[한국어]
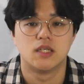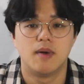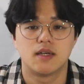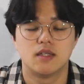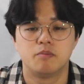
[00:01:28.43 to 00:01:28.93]

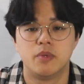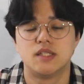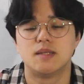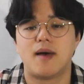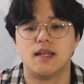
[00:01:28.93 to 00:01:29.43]
그만큼
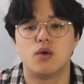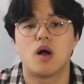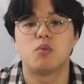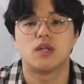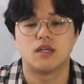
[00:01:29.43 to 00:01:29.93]
빛이 많이
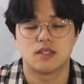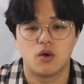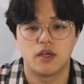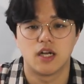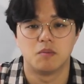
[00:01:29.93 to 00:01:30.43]
확보되는
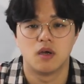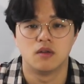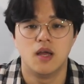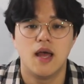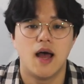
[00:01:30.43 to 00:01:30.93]

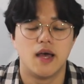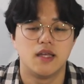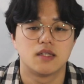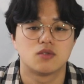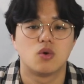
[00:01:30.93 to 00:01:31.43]
상황이라면
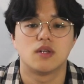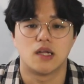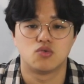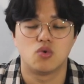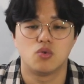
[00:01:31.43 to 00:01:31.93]
아이에스오를
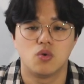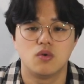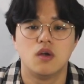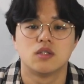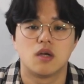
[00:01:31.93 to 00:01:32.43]
낮추고도
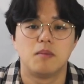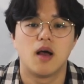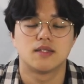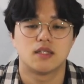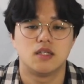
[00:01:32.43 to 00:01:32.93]

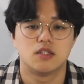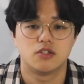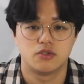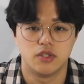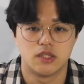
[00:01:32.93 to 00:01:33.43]
선명한 사진을
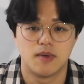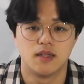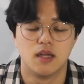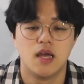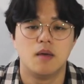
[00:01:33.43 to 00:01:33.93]
찍을 수
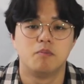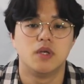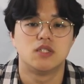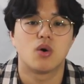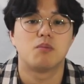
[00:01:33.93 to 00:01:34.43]
있지만
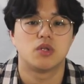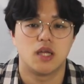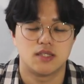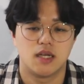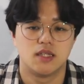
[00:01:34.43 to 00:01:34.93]
빛이
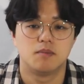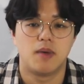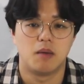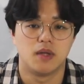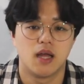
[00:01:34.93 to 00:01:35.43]
확보되지 않은
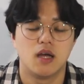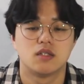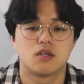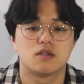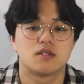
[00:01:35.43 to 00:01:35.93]
밤이나
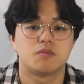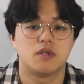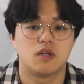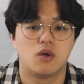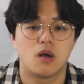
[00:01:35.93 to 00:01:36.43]
셔터
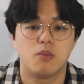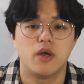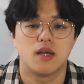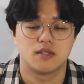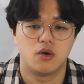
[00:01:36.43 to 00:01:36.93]
스피드를
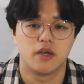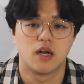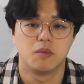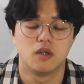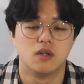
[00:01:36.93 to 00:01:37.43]
확보해야 하는
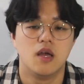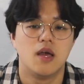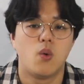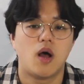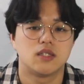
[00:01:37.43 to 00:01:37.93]
상황이라면
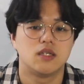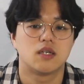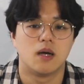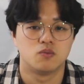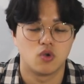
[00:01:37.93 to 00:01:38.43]
화질을
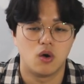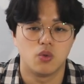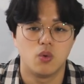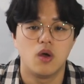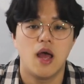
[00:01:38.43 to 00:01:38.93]

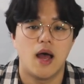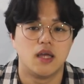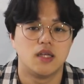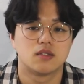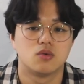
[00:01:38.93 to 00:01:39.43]
감소하고도
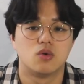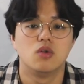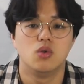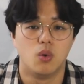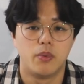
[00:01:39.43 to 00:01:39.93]

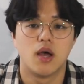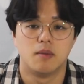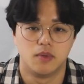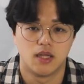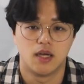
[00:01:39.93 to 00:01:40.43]
아이에스오를 높여야
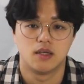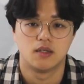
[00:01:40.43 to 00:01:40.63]
합니다.